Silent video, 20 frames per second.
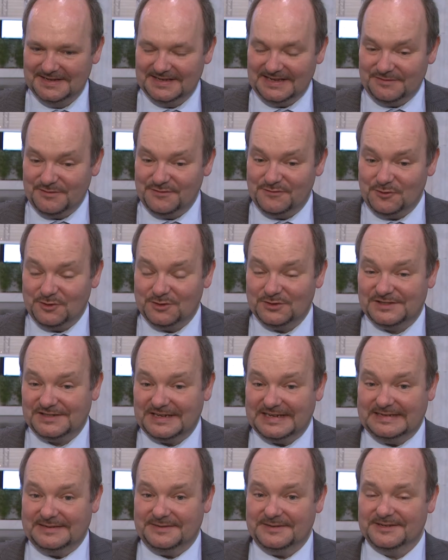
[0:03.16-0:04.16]
Ja, wir freuen uns
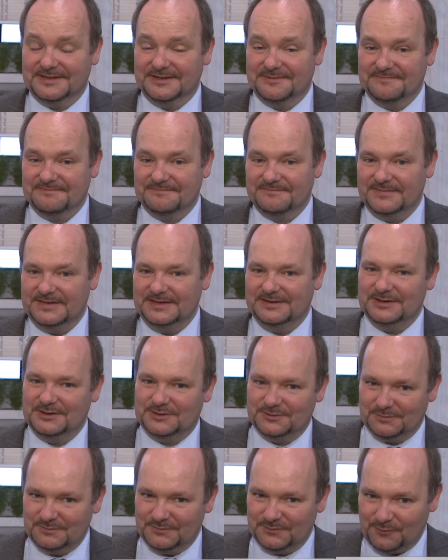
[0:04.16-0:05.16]
sehr. Ähm,
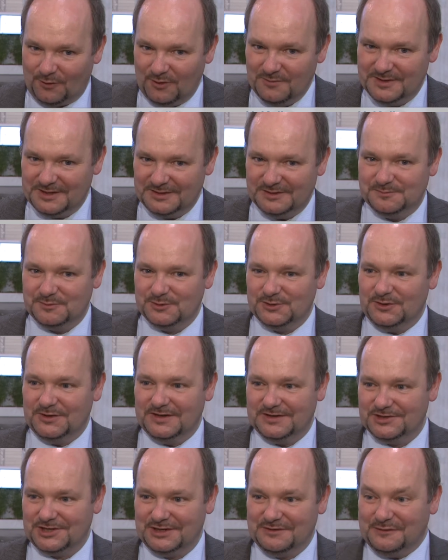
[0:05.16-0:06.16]
ich freue mich
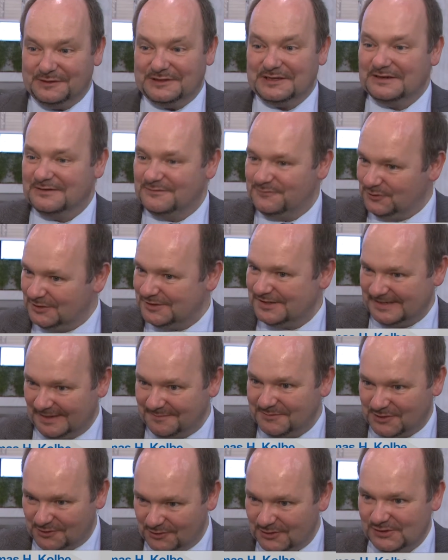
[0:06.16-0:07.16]
insbesondere stellvertretend für das
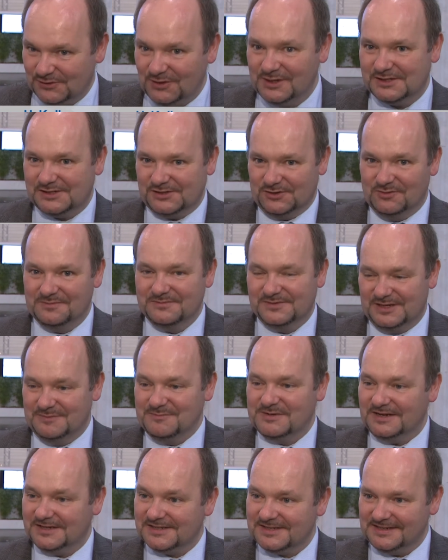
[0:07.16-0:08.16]
gesamte Konsortium
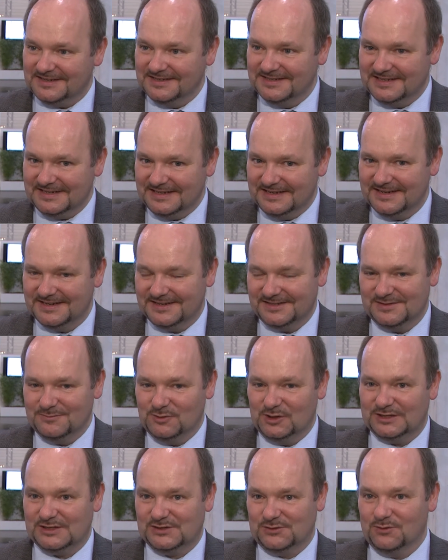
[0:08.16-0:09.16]
Simcas 3D,
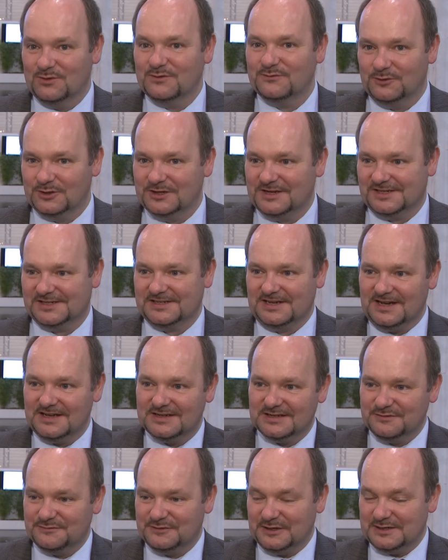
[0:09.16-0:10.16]
Simulation von
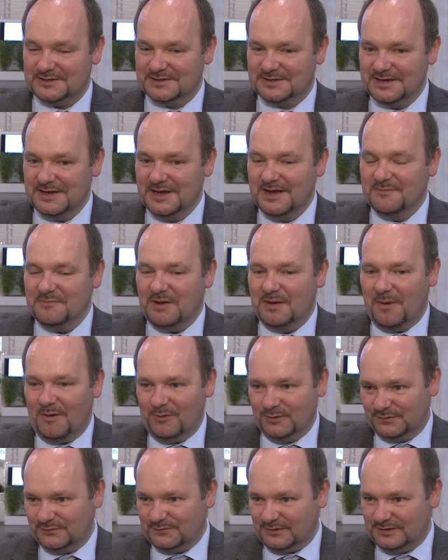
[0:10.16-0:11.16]
Kaskadeneffekten beim
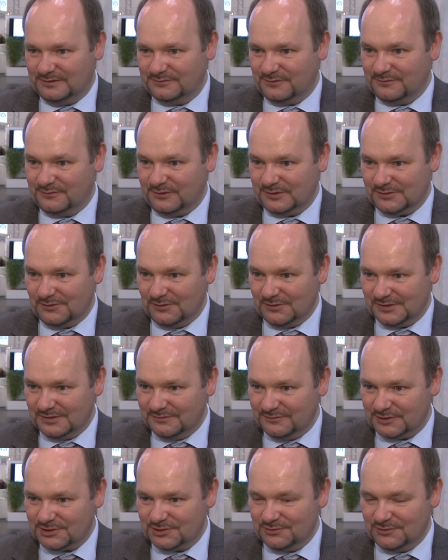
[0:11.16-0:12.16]
Ausfall von
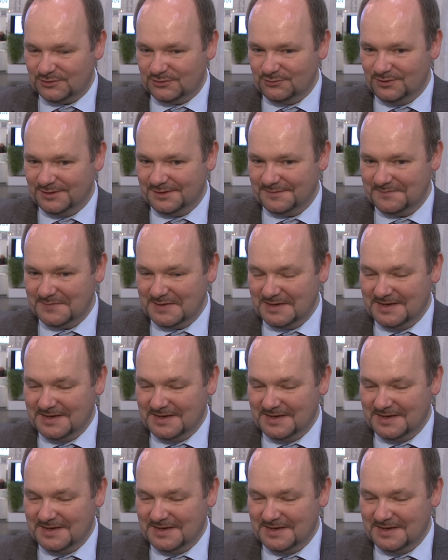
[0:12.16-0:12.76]
Versorgungsinfrastrukturen,